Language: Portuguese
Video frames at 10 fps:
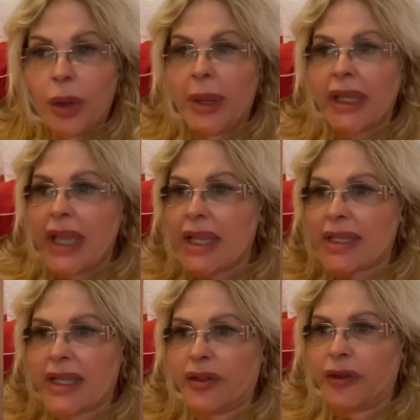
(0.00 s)
Como é que é
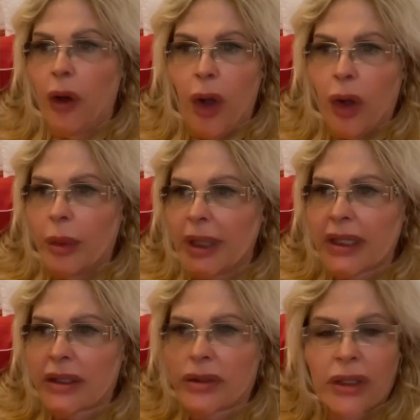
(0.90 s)
ser vó? Como é
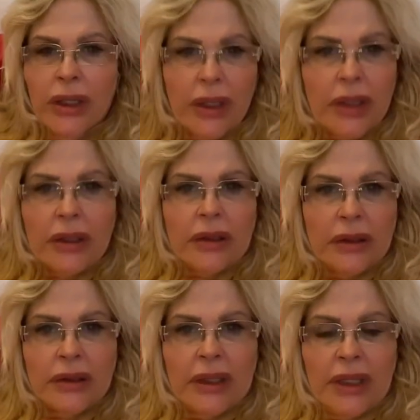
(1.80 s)
que é.
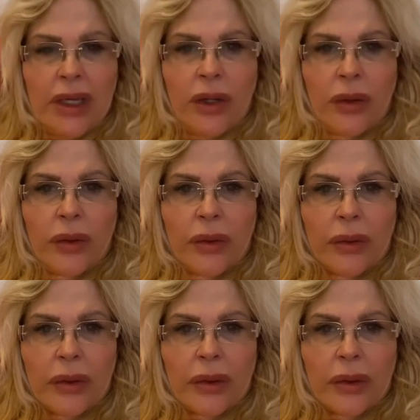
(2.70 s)
Entendeu?